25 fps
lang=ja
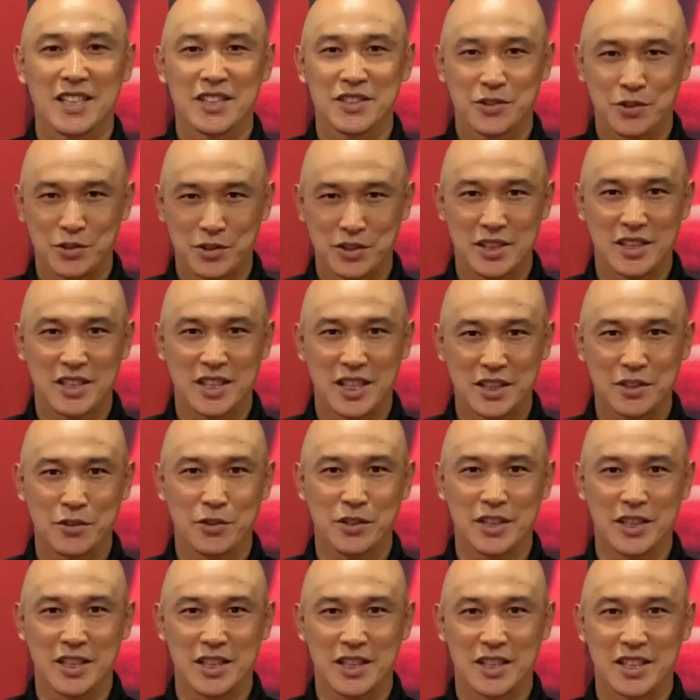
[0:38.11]
そして何よ
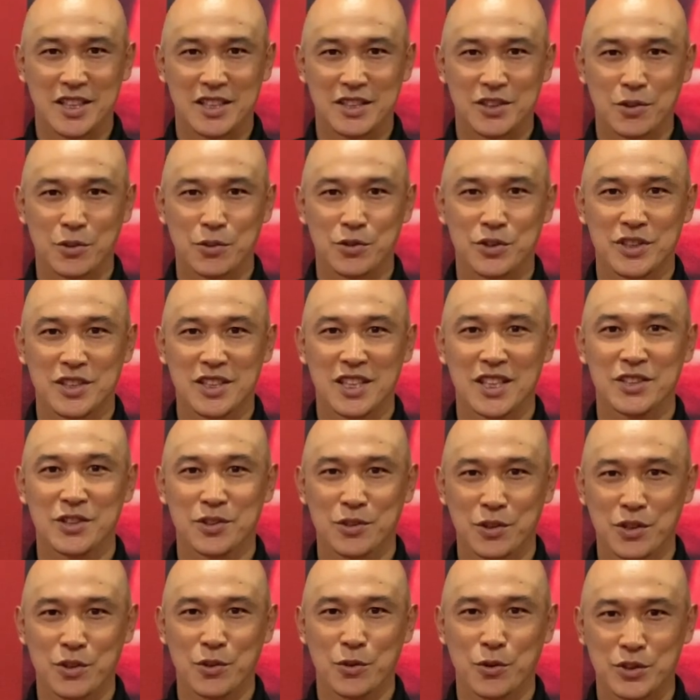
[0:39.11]
り食事がす
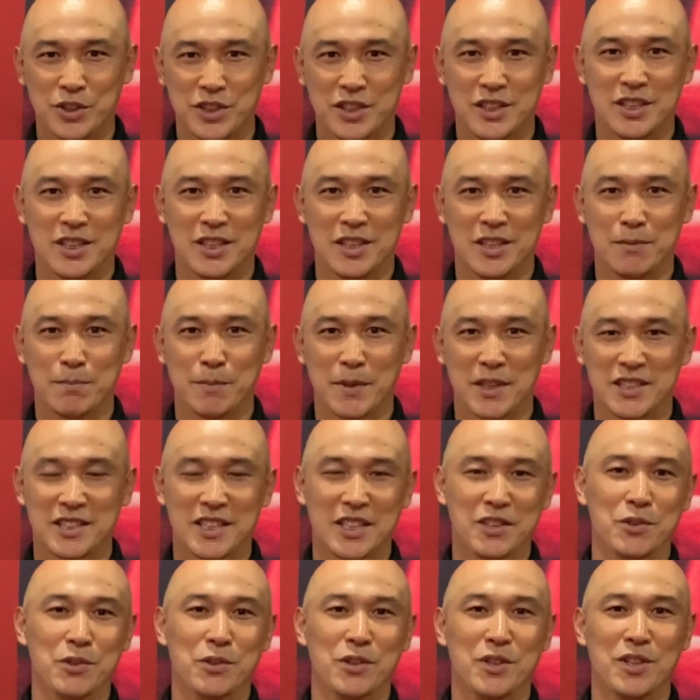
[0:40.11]
ごい美味しい町
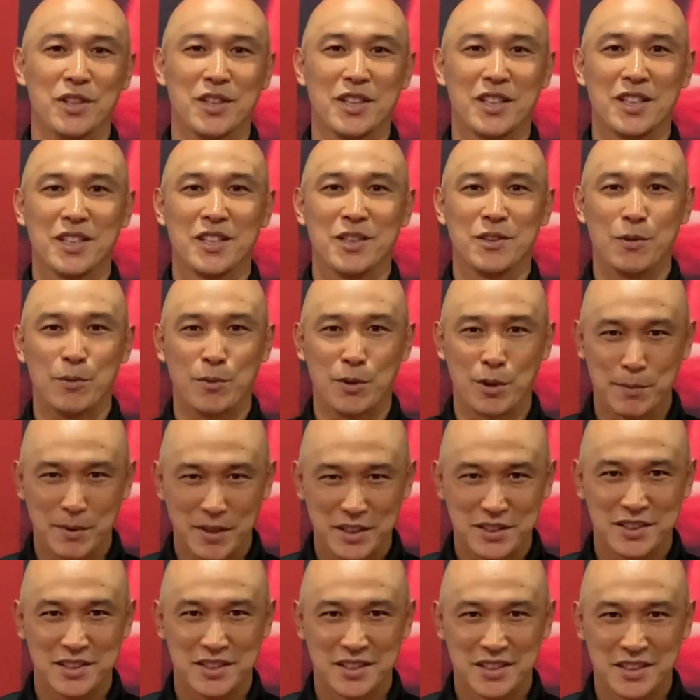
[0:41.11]
だと思い
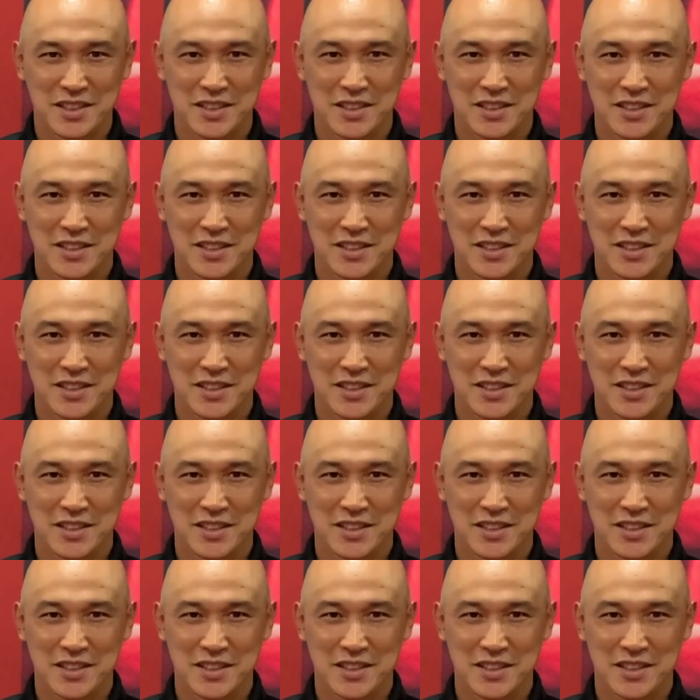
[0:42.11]
ます、